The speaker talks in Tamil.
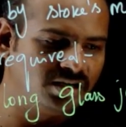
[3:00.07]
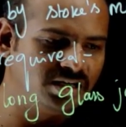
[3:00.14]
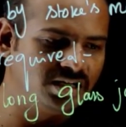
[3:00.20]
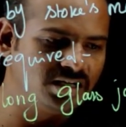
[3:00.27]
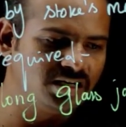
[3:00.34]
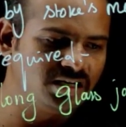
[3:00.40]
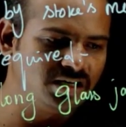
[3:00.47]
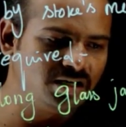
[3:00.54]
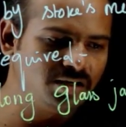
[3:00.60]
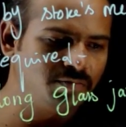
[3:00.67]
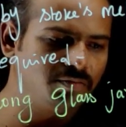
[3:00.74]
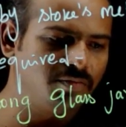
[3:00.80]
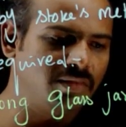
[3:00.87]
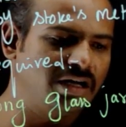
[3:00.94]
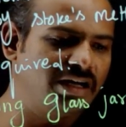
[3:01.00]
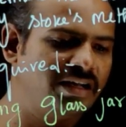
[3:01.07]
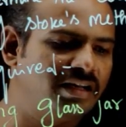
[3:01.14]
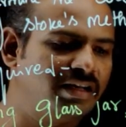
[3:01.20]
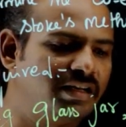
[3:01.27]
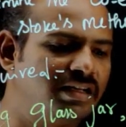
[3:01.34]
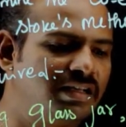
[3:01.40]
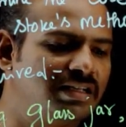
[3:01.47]
டெல்
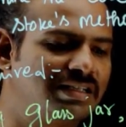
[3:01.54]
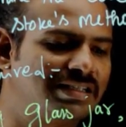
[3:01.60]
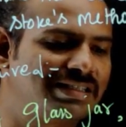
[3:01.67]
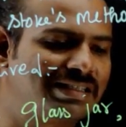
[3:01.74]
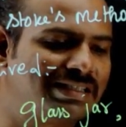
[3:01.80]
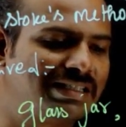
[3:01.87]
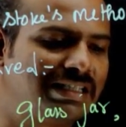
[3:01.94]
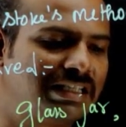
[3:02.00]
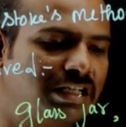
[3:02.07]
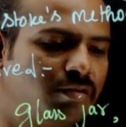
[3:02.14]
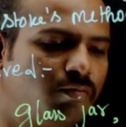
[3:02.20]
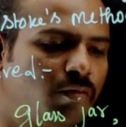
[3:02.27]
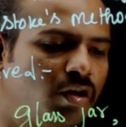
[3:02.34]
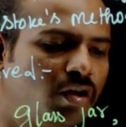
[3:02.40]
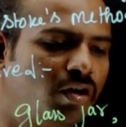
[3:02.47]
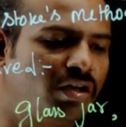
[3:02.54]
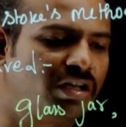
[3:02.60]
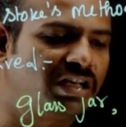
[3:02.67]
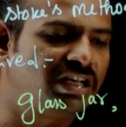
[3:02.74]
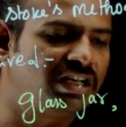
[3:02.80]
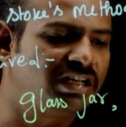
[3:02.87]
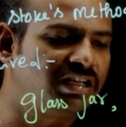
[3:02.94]
மைனஸ் சிக்மா
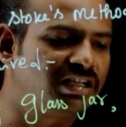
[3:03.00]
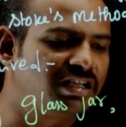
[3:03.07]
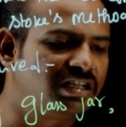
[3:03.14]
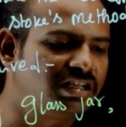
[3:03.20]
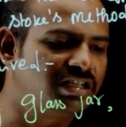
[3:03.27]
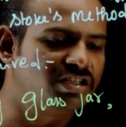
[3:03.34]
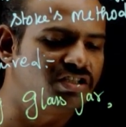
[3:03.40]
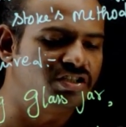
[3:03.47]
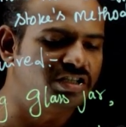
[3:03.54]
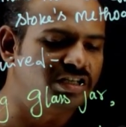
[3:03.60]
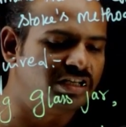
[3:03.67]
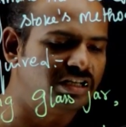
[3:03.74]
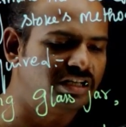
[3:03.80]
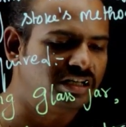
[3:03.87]
இன்ட்டு ஜி